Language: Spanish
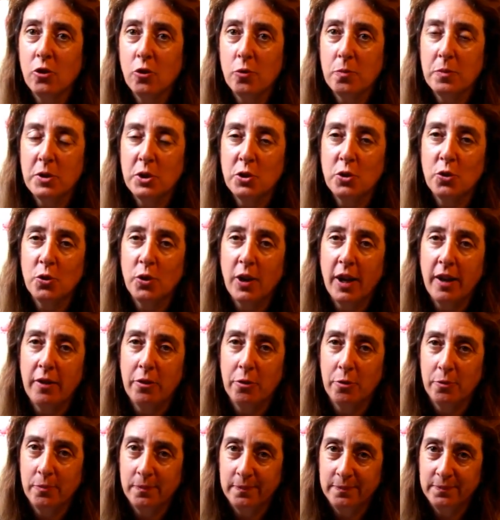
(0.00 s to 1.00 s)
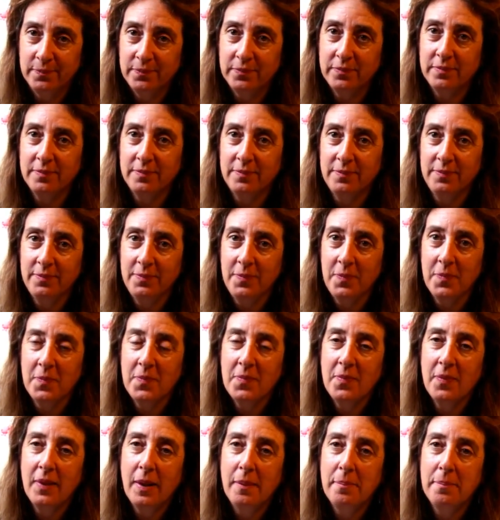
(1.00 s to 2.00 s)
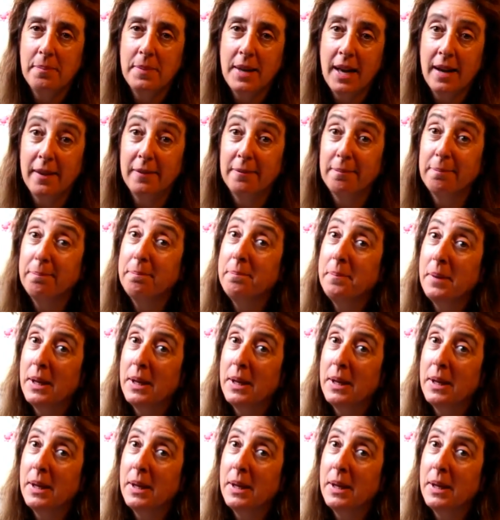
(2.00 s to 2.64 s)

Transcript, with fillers: comisionado. Bien,